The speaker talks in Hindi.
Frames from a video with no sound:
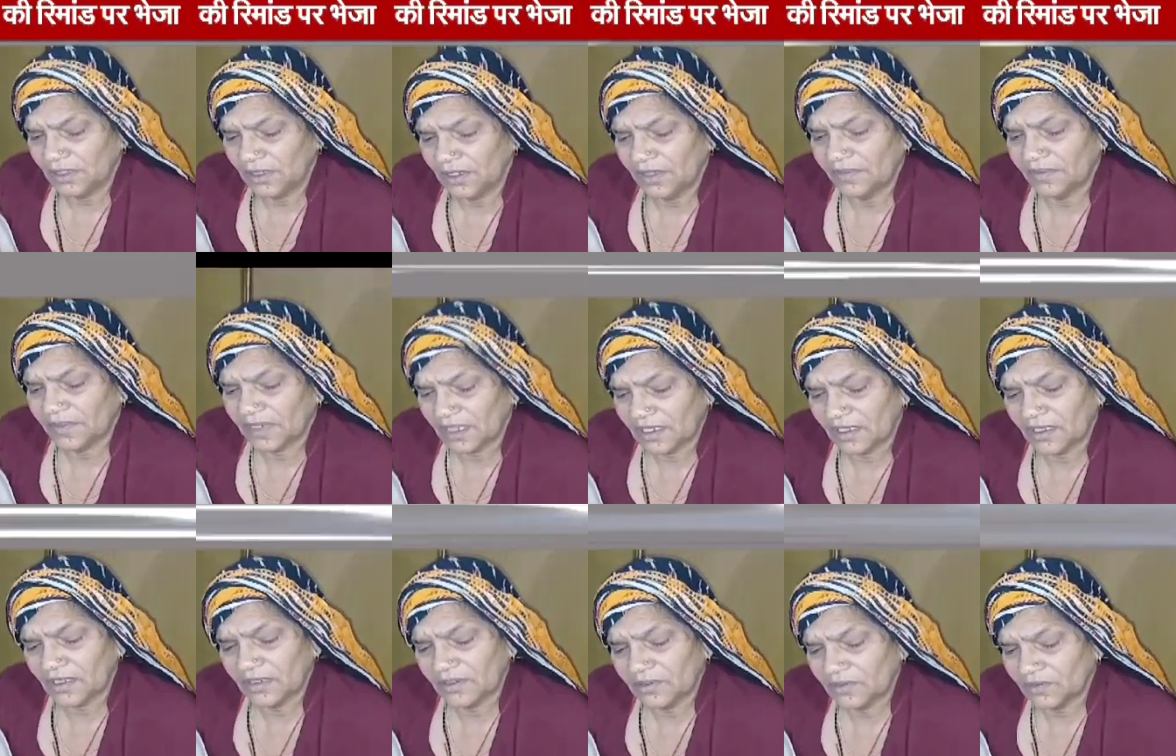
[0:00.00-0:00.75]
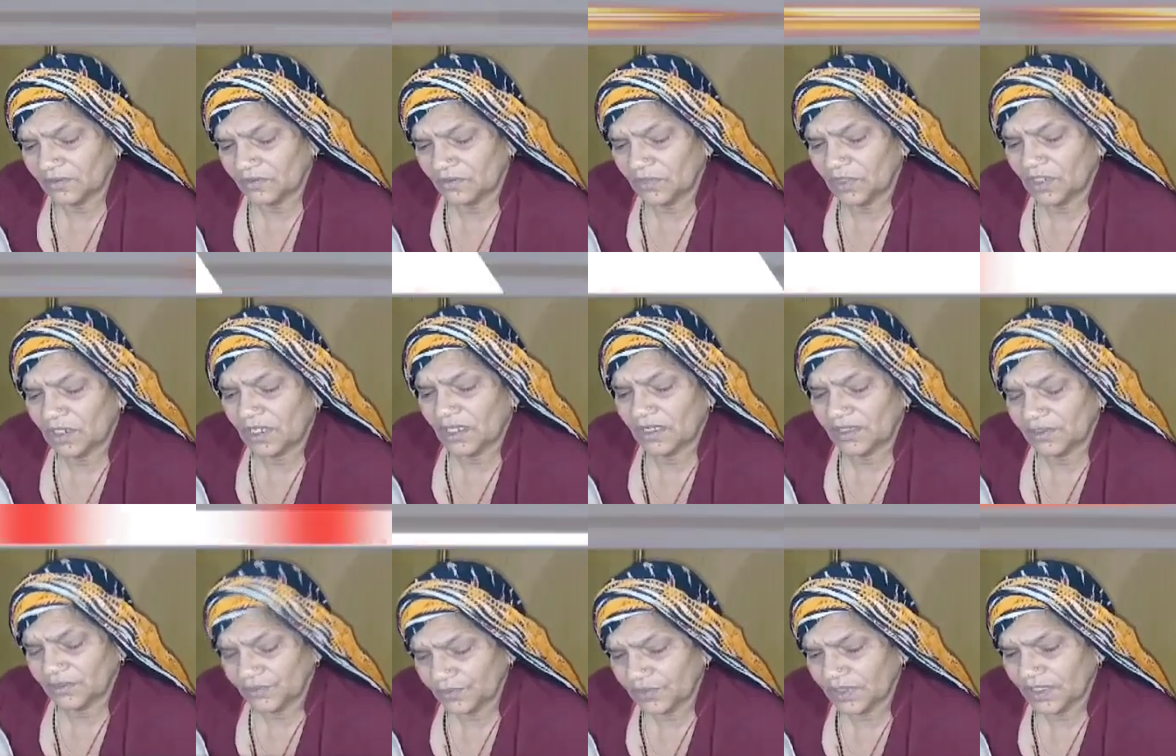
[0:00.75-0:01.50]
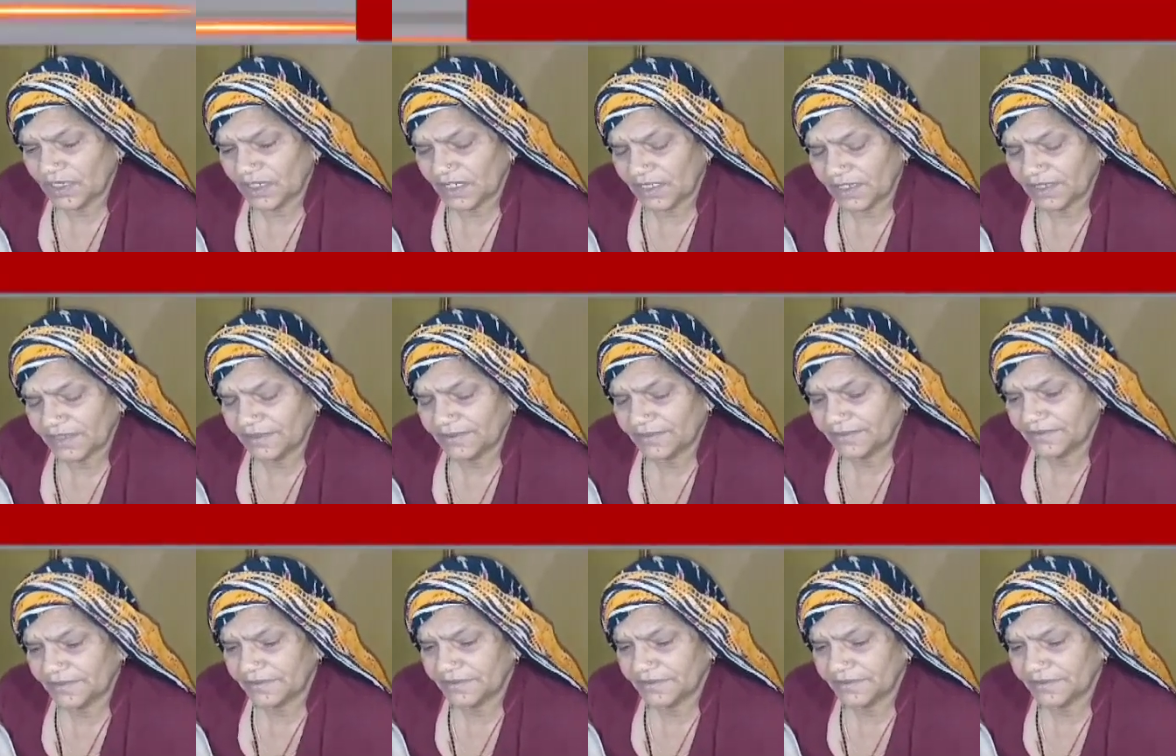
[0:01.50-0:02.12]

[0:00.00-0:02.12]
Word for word: लीलम का घर मकान हुए है